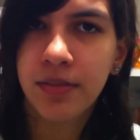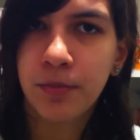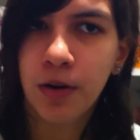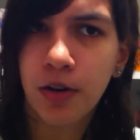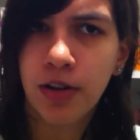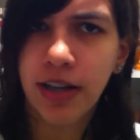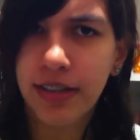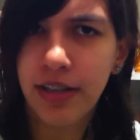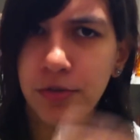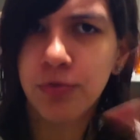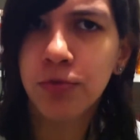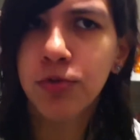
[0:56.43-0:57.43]
Pode catar aí
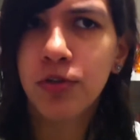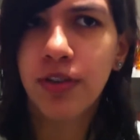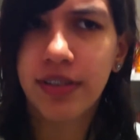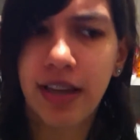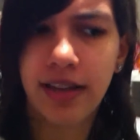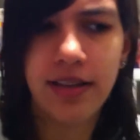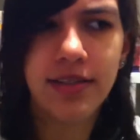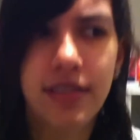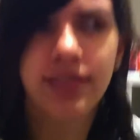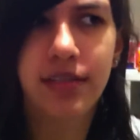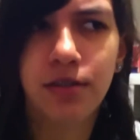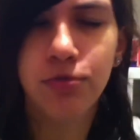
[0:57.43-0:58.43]
no Google, vai estar tá aí na
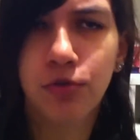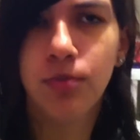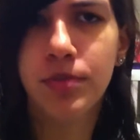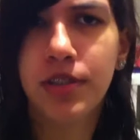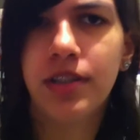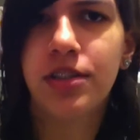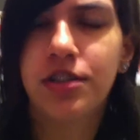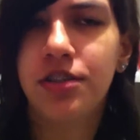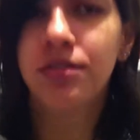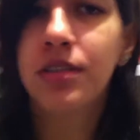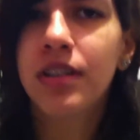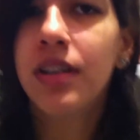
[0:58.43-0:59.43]
descrição o nome
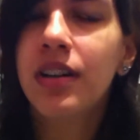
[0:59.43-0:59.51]
direitinho.